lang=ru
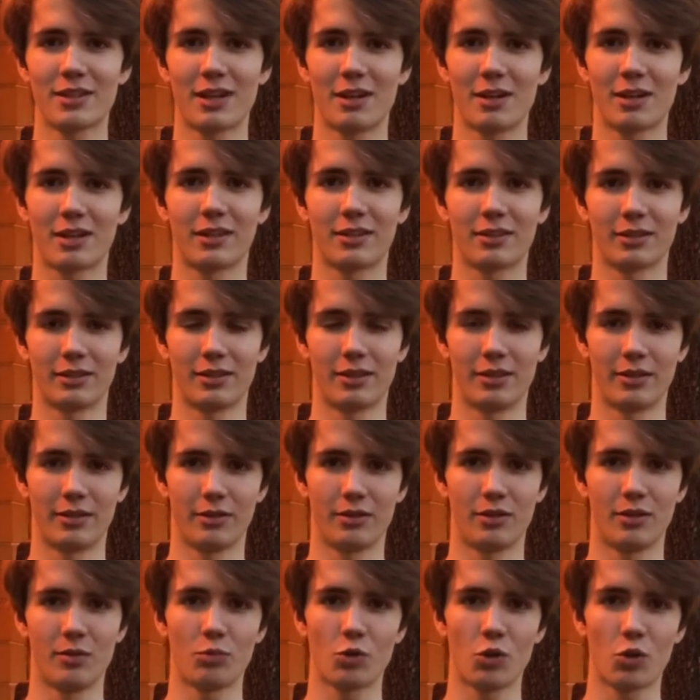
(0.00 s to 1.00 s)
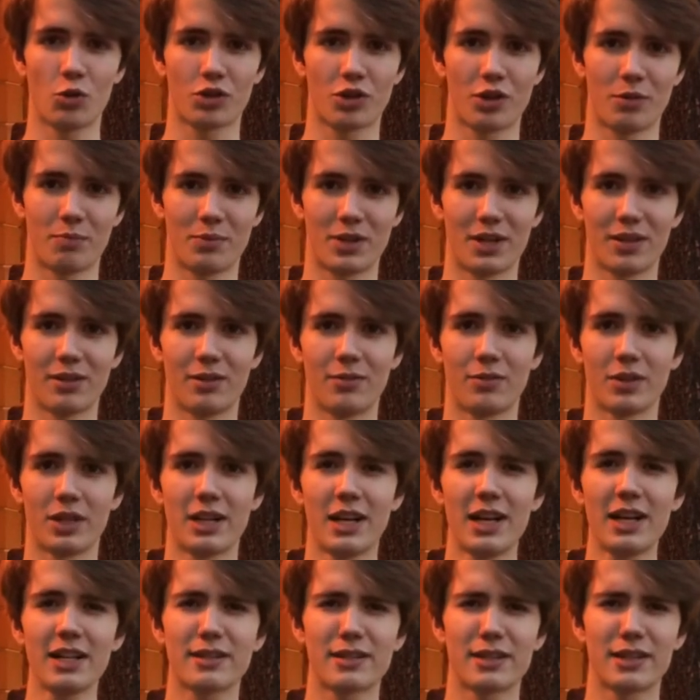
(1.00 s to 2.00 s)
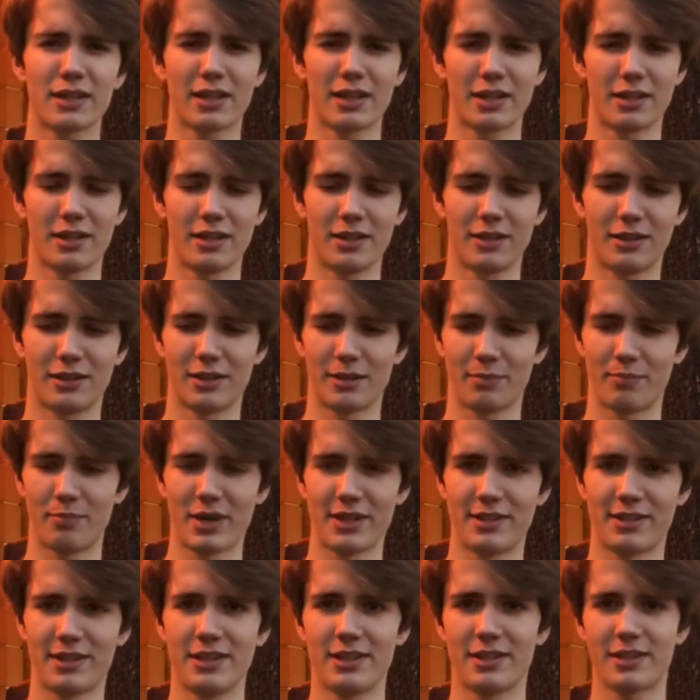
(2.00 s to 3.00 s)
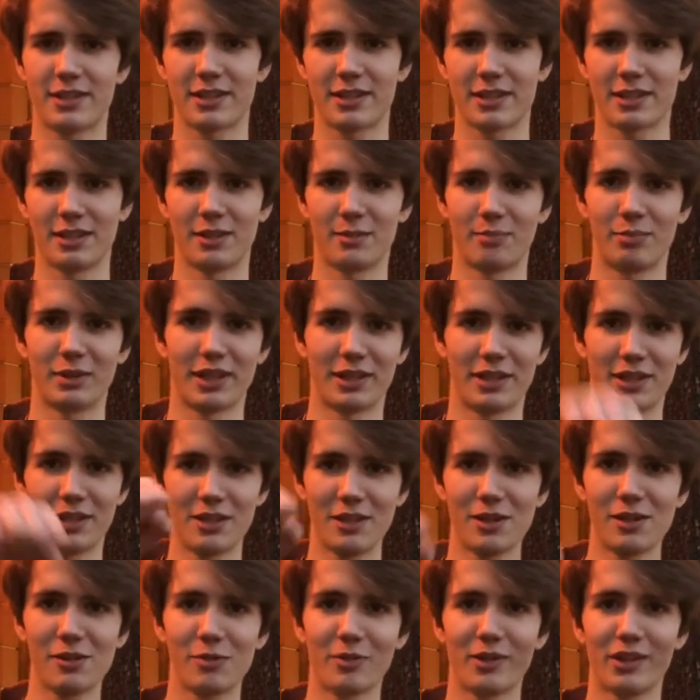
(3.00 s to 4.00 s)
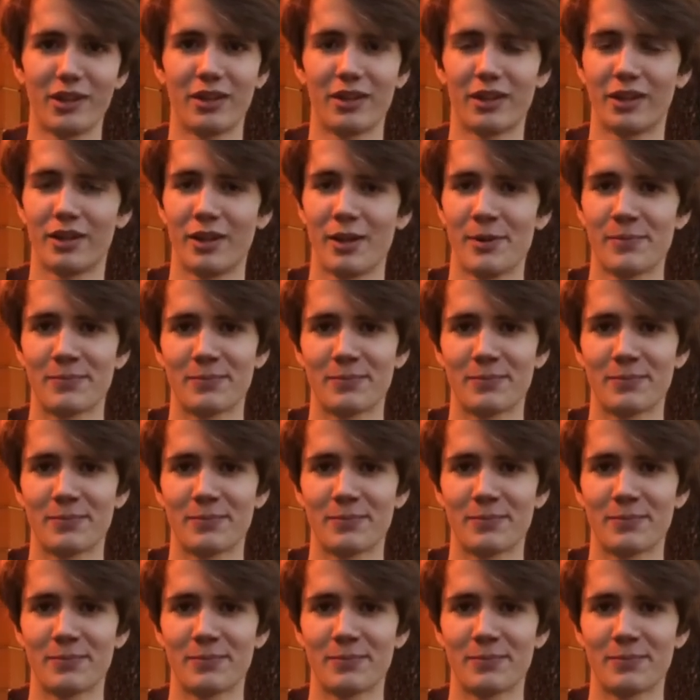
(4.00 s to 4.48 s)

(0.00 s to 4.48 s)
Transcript: как э, немножко передвигаться, какие-то позиции блокирования.